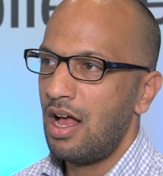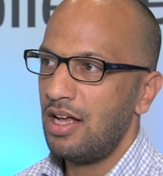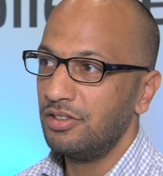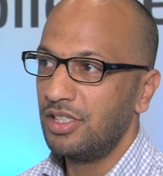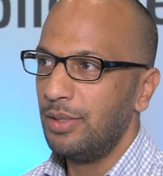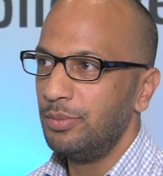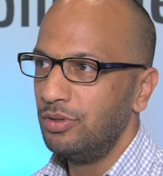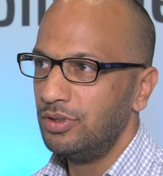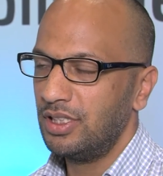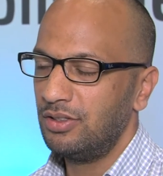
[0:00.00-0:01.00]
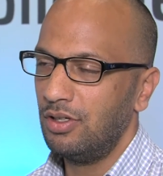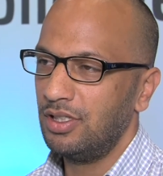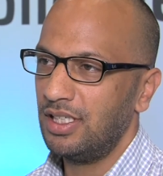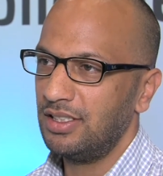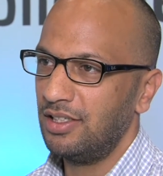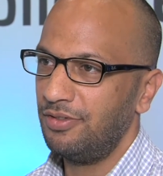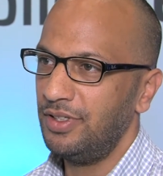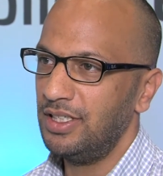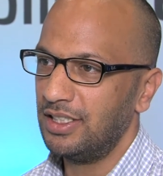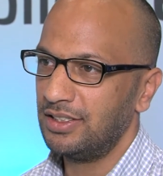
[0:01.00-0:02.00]
Also geben tut es natürlich sehr, sehr
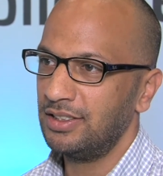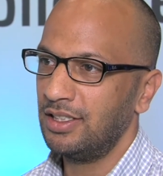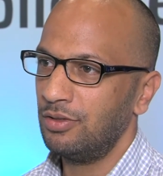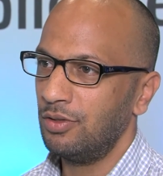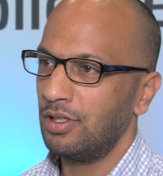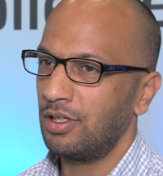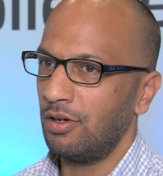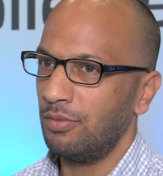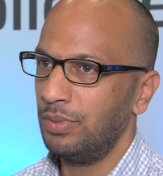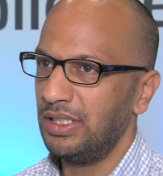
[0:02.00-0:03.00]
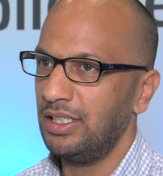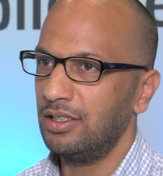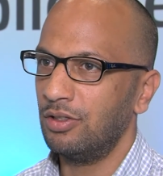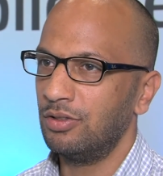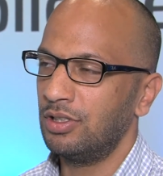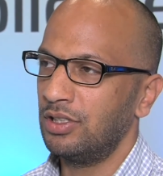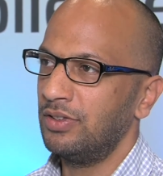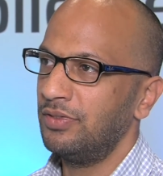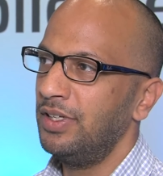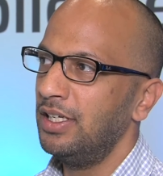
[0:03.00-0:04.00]
viel. Das ist natürlich bedingt auch durch, dass
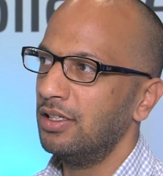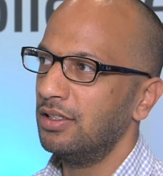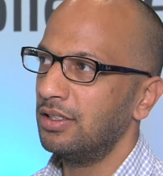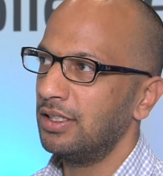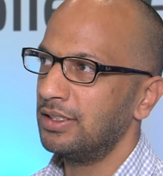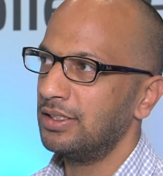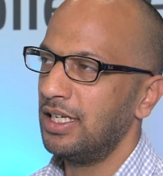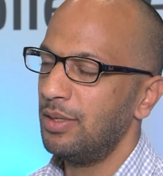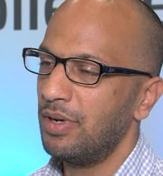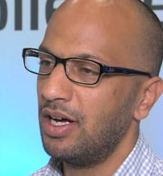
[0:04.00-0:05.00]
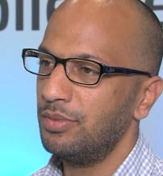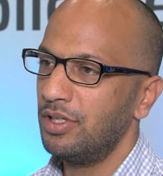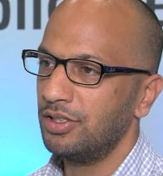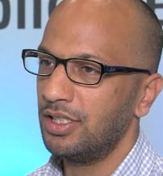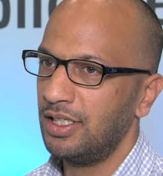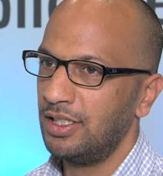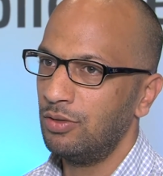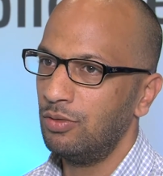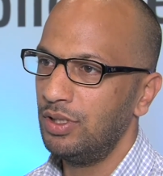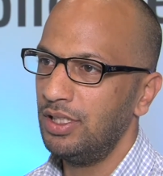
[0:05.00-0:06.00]
wir viele jetzt Themen haben, die aus der
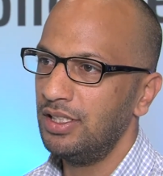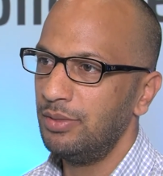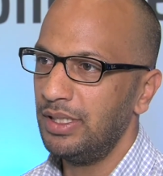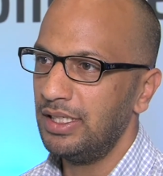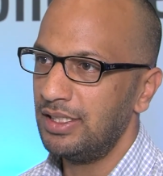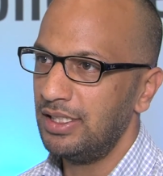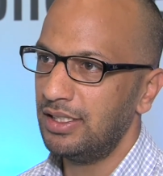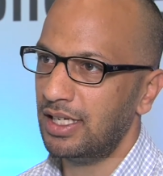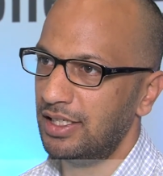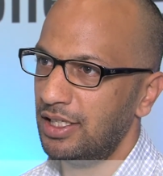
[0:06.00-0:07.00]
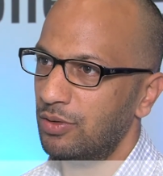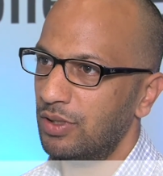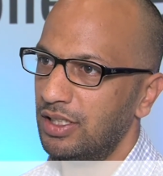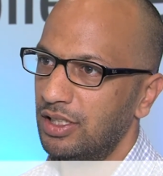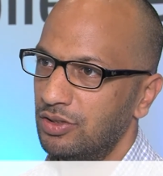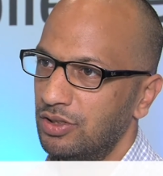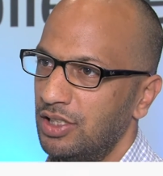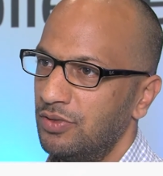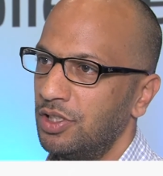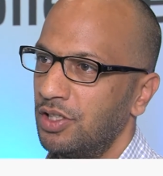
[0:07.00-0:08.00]
Technologie in die Medizintechnik oder in die
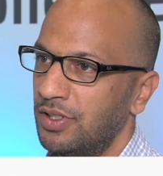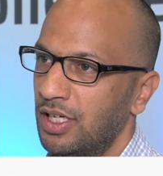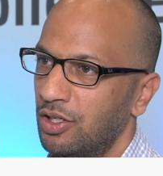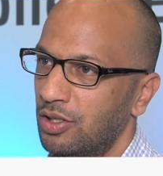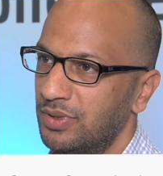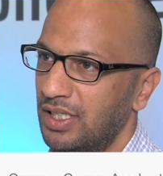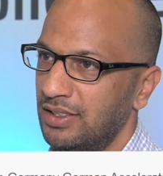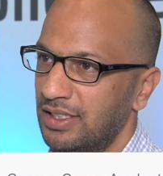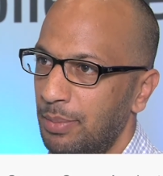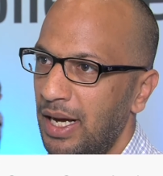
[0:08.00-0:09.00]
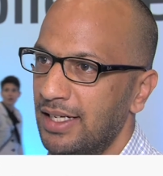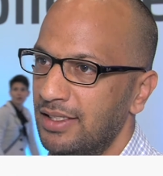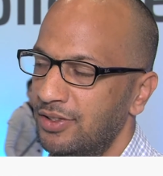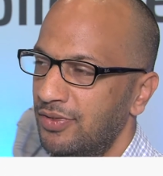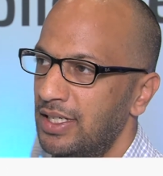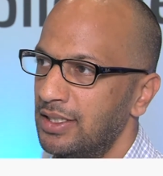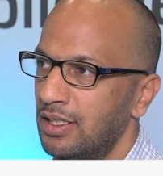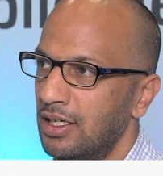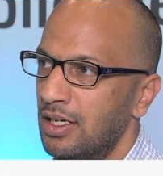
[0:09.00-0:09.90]
Gesundheitswirtschaft hineinkommen. Sehr, sehr breites Feld.